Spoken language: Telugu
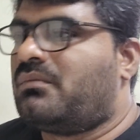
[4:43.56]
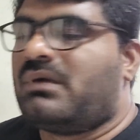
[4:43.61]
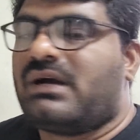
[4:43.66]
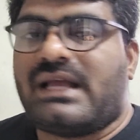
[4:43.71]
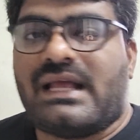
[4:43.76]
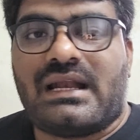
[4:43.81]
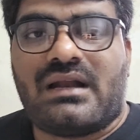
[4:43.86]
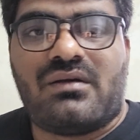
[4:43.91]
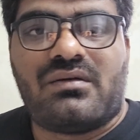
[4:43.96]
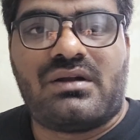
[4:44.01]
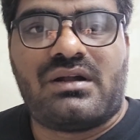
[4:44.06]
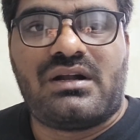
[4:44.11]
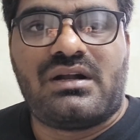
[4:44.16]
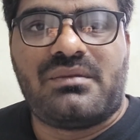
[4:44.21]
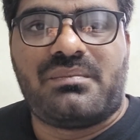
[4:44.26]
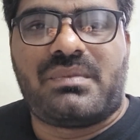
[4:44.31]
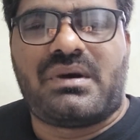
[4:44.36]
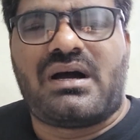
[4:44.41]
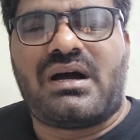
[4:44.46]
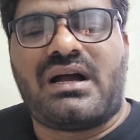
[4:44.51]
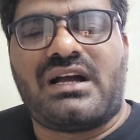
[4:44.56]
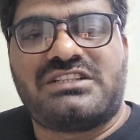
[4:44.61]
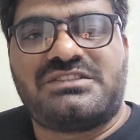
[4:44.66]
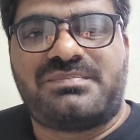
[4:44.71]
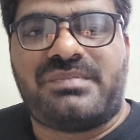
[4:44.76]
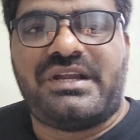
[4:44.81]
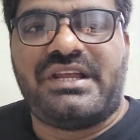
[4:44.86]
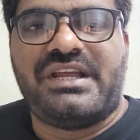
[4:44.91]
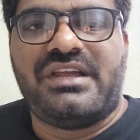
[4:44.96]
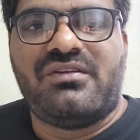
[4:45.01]
మాకు ఎలా ఉండాలంటే బాగా
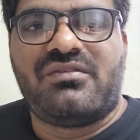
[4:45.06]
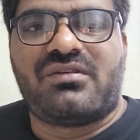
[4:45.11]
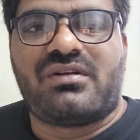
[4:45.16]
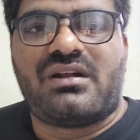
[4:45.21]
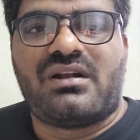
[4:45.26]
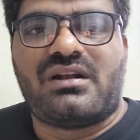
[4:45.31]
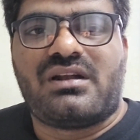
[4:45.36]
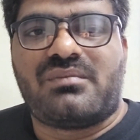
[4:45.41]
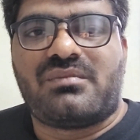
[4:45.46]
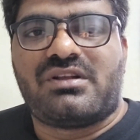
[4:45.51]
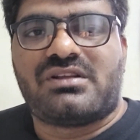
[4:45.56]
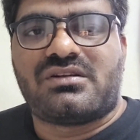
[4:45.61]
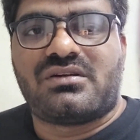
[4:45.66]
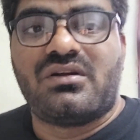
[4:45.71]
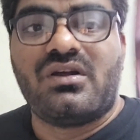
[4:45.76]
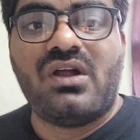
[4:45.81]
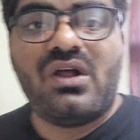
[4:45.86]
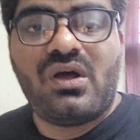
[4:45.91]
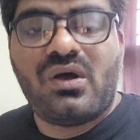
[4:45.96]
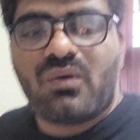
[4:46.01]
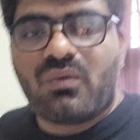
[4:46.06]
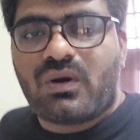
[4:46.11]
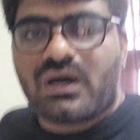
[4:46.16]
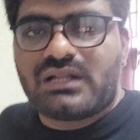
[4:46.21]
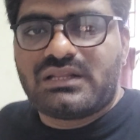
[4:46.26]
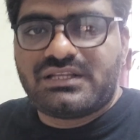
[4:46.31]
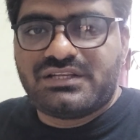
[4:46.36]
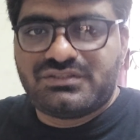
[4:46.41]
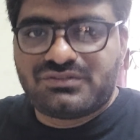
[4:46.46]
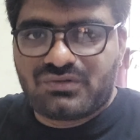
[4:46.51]
స్ప్రింగింగ్ ఉండాలంటే మాత్రం
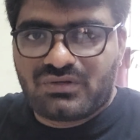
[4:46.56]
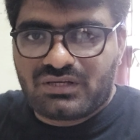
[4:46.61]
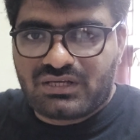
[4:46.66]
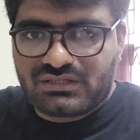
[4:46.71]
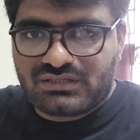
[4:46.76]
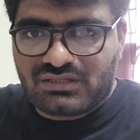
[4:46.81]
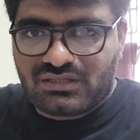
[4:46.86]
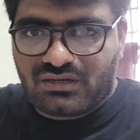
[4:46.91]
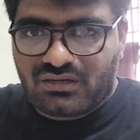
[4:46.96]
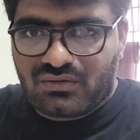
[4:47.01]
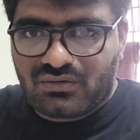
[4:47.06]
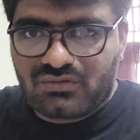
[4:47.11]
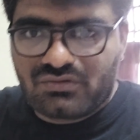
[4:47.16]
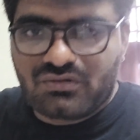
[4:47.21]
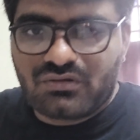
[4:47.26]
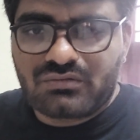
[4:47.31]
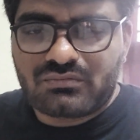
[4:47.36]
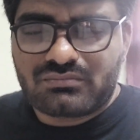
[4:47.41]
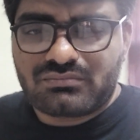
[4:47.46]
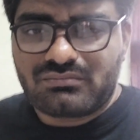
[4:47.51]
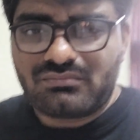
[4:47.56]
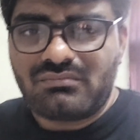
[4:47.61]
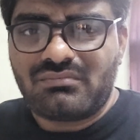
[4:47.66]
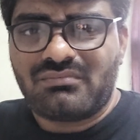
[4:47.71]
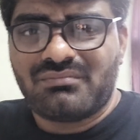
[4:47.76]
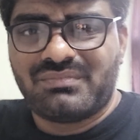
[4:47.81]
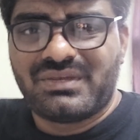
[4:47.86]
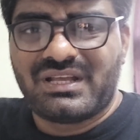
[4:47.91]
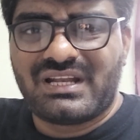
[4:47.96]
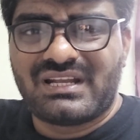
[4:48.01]
వాళ్ళు దీని జోలికి అయితే రావద్దు
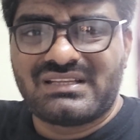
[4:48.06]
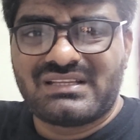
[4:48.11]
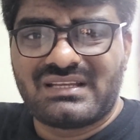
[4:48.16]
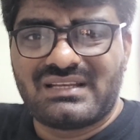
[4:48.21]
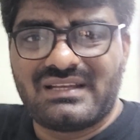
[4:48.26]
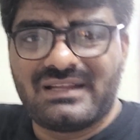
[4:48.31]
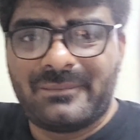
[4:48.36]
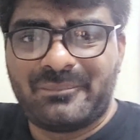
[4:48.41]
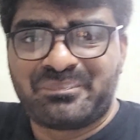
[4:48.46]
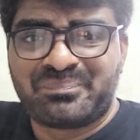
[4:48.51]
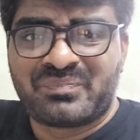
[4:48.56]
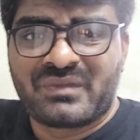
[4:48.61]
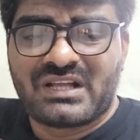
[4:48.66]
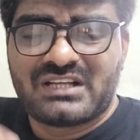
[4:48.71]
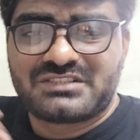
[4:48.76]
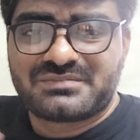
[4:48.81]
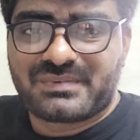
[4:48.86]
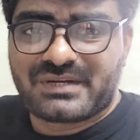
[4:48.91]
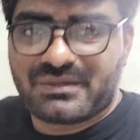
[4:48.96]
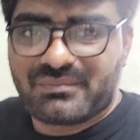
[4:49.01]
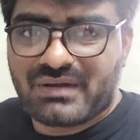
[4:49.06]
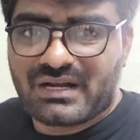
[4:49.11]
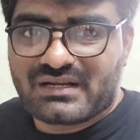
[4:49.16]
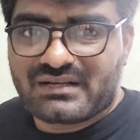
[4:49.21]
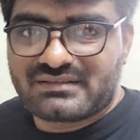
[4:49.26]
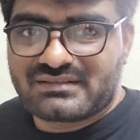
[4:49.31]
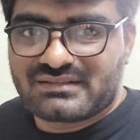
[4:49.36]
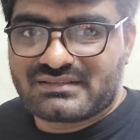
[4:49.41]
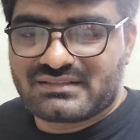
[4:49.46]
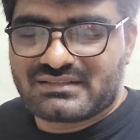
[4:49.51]
మీరైతే వెళ్ళి స్ప్రింగ్
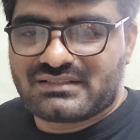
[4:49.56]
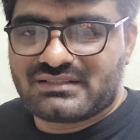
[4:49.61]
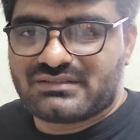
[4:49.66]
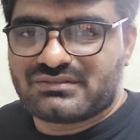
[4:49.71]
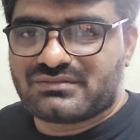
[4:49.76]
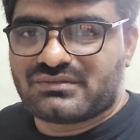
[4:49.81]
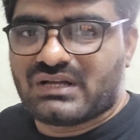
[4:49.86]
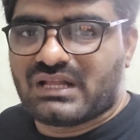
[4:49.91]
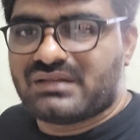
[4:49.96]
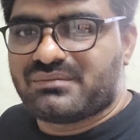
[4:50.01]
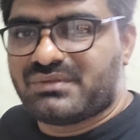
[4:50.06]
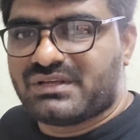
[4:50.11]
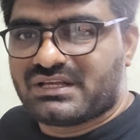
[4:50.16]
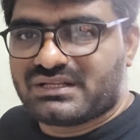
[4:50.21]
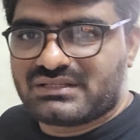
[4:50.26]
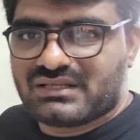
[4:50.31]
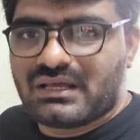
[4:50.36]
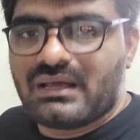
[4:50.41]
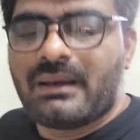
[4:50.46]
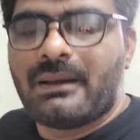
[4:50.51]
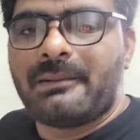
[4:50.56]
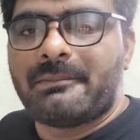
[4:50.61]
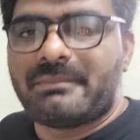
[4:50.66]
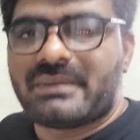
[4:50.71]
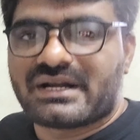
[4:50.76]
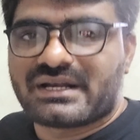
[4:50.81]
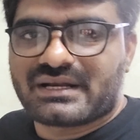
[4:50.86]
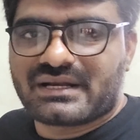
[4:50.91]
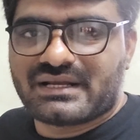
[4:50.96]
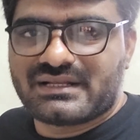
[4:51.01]
అయితే తీసుకుంటే అది మీకైతే
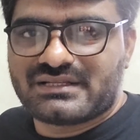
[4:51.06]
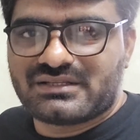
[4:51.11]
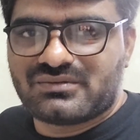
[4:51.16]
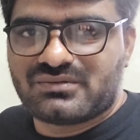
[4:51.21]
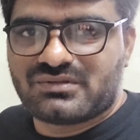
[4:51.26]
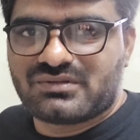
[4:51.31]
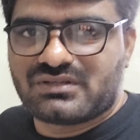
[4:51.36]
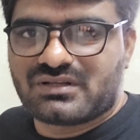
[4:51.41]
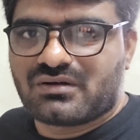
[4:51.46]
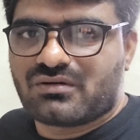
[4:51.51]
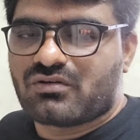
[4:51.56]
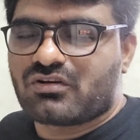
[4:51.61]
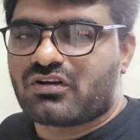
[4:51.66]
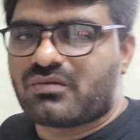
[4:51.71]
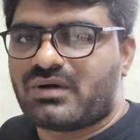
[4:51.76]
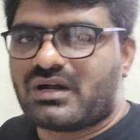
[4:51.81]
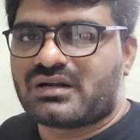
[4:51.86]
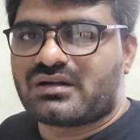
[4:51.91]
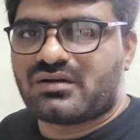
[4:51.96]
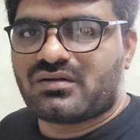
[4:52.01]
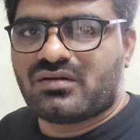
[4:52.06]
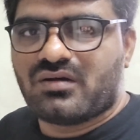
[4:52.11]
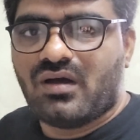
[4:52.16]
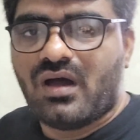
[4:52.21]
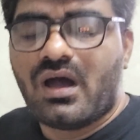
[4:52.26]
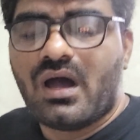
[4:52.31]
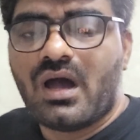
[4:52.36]
బెటర్గా అయితే ఉంటుంది అన్నమాట ఒక మాటలో